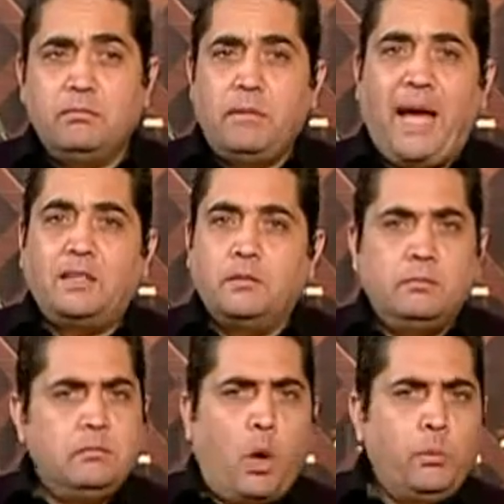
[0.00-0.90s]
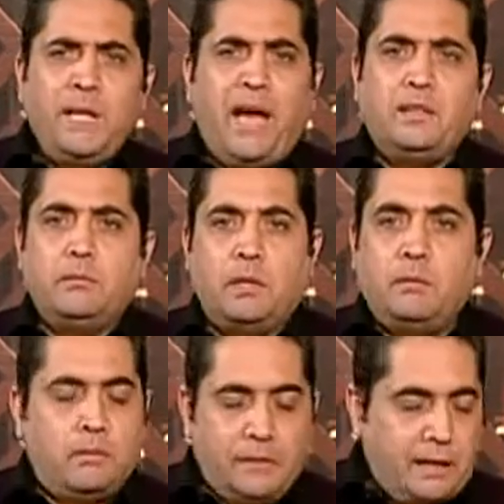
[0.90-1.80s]
حاتم ما هو مين حاتم
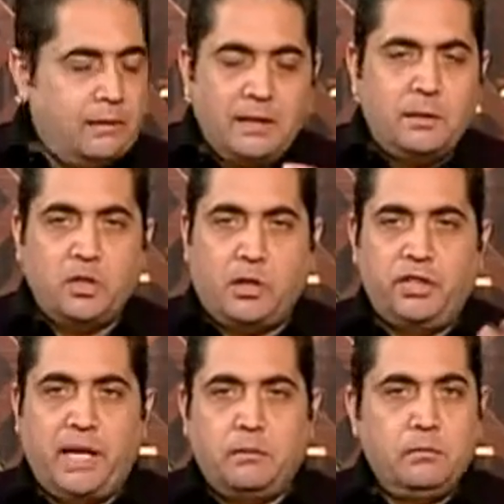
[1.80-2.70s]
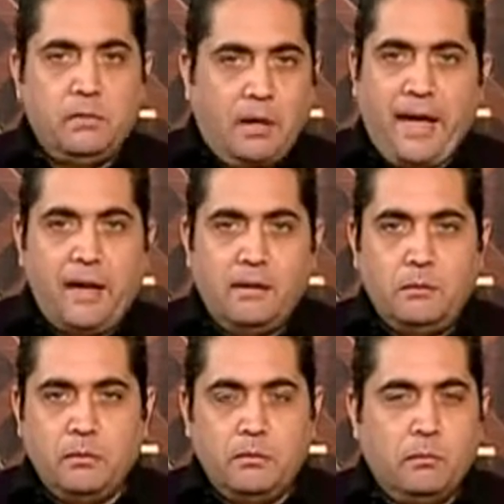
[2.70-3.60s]
ما يعني انت ما تعرفش حاتم ها
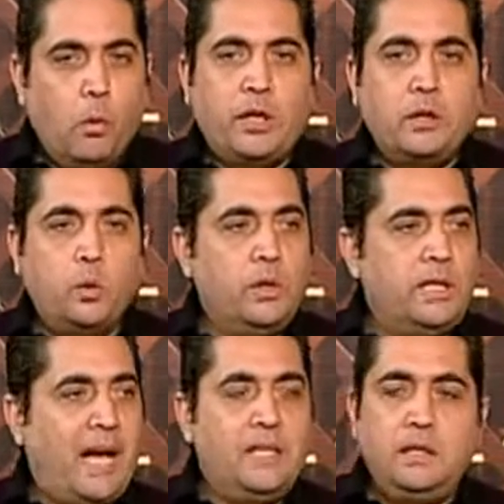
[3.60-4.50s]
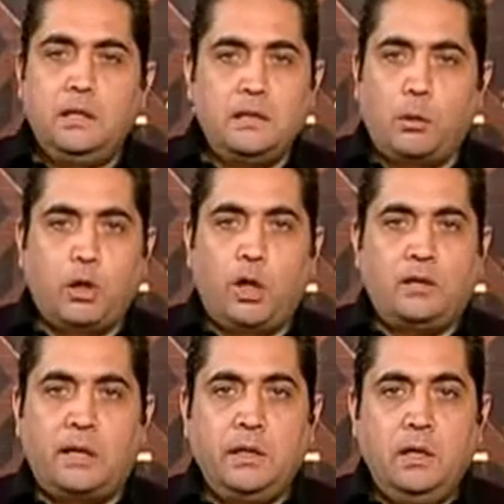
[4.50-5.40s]
ممكن يكون ليه اي
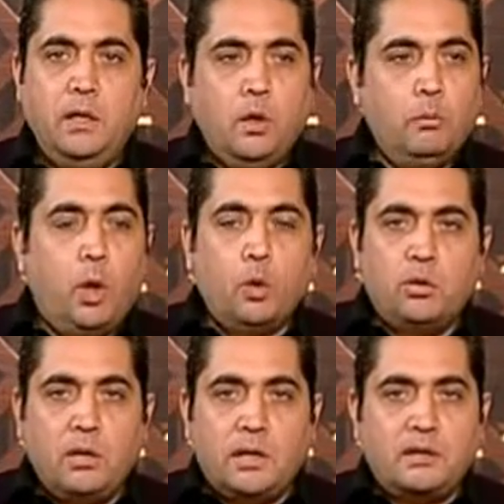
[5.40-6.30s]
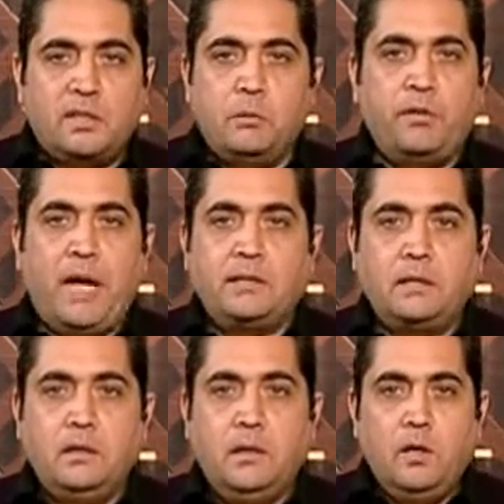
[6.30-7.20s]
توجهات تانية بيحط لك السم في العسل
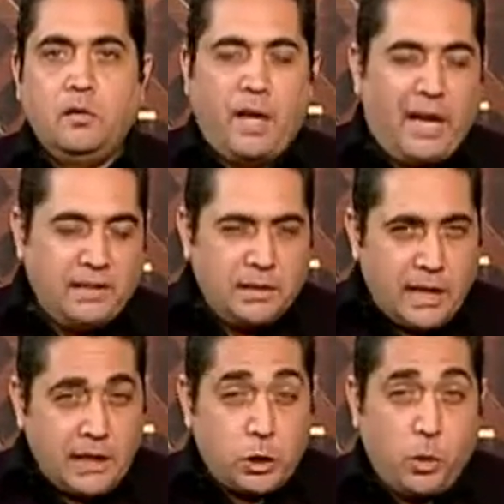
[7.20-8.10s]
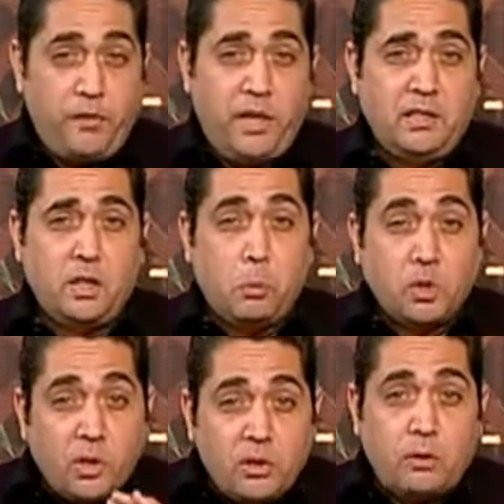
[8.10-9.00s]
فعايزين نركز شويه في حته
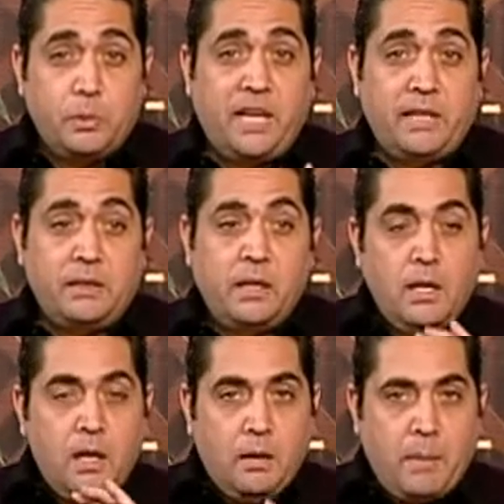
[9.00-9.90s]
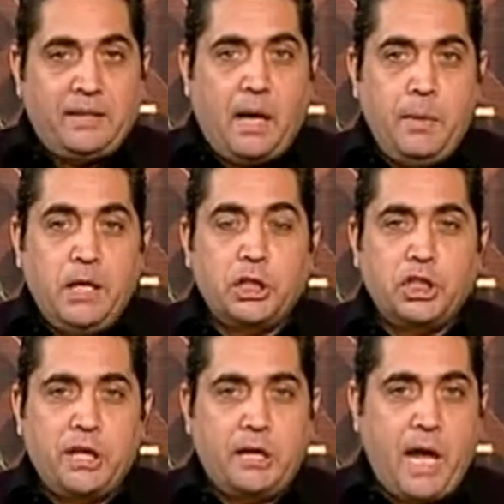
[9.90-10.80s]
المصادر بتاعتنا ما تعملش
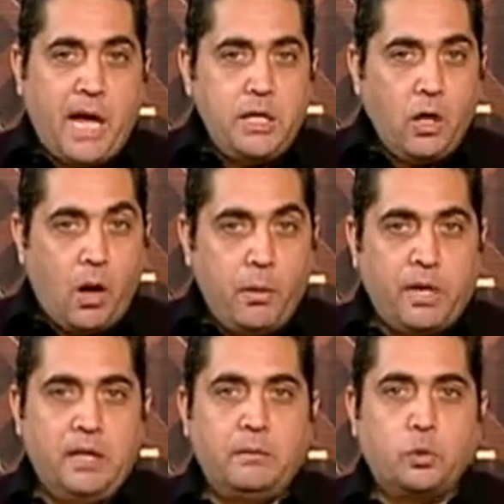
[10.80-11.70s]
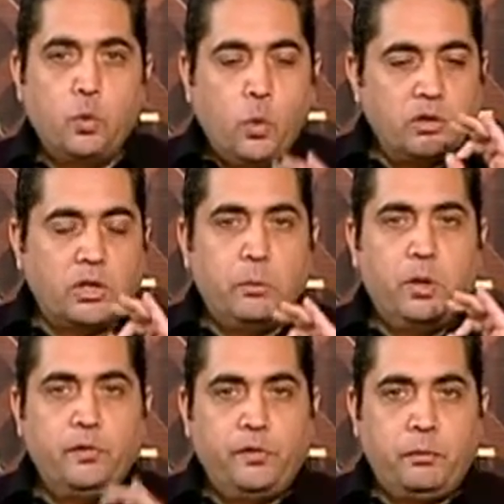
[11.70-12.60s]
شير لاي خبر الا لما تكون واثق
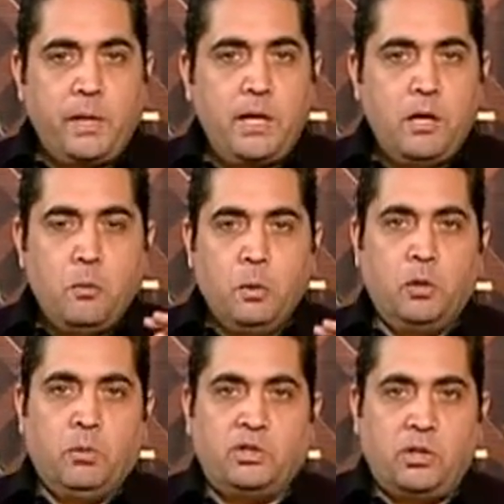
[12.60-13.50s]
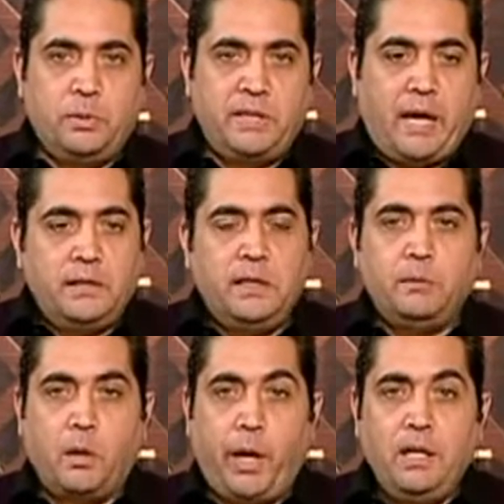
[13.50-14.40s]
مليون في الميه من المصدر بتاعك دي
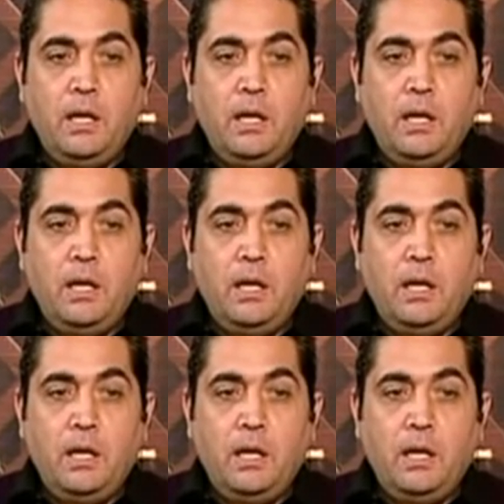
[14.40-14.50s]
نمره واحد